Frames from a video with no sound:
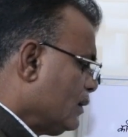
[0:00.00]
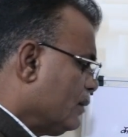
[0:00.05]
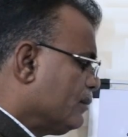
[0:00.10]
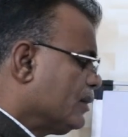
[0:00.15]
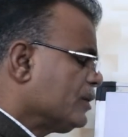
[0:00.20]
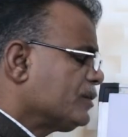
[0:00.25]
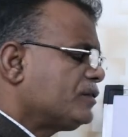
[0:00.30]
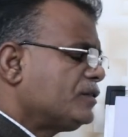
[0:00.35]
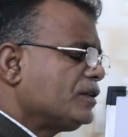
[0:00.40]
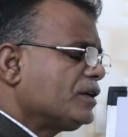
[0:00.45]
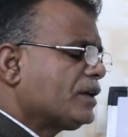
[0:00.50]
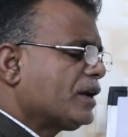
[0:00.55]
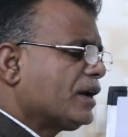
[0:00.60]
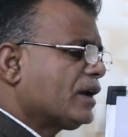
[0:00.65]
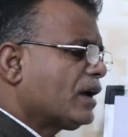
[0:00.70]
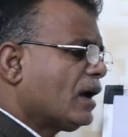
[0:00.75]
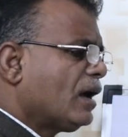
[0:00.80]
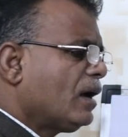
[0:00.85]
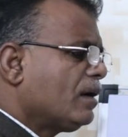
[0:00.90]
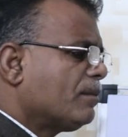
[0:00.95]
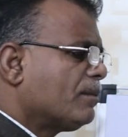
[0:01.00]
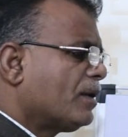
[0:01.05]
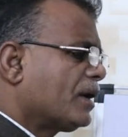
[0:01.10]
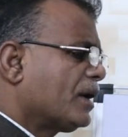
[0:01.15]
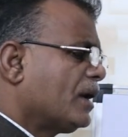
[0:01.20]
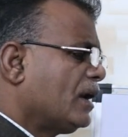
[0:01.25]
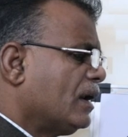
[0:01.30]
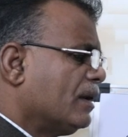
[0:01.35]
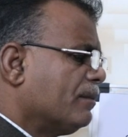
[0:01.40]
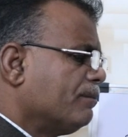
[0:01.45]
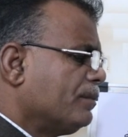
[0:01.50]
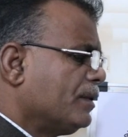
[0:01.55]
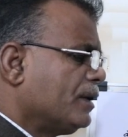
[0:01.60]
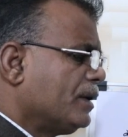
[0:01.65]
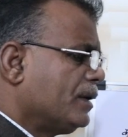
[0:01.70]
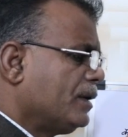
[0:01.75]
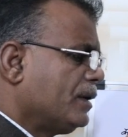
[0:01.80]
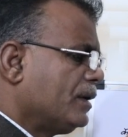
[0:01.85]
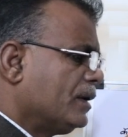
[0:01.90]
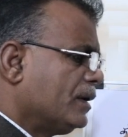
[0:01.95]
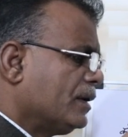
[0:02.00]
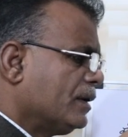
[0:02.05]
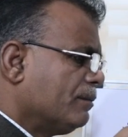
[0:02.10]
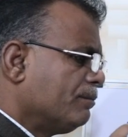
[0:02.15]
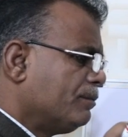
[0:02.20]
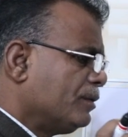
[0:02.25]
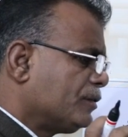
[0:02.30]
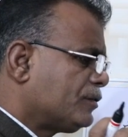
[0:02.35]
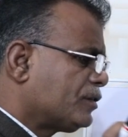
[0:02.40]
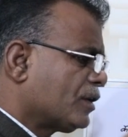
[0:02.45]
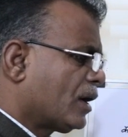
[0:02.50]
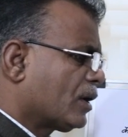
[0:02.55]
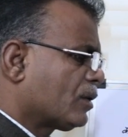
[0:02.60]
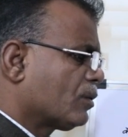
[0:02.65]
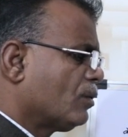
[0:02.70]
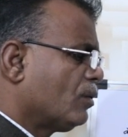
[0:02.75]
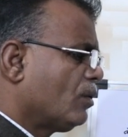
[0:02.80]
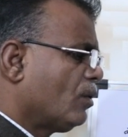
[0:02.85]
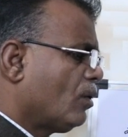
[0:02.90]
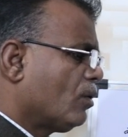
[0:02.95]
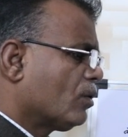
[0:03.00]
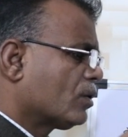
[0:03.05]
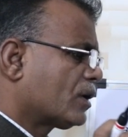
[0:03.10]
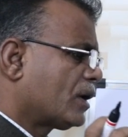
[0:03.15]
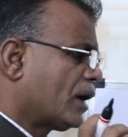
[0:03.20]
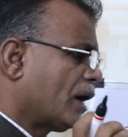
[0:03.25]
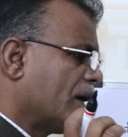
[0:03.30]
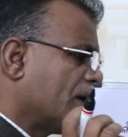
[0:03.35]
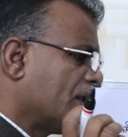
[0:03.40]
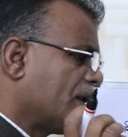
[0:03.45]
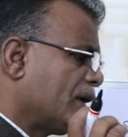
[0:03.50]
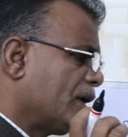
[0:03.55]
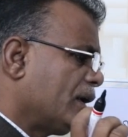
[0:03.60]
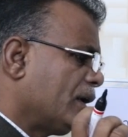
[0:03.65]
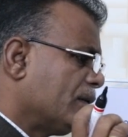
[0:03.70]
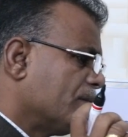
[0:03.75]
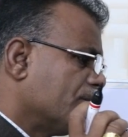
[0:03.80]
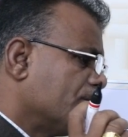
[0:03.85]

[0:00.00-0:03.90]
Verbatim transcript: मस्तिष्क रेखा हमारे लंबे विचारों और गहरे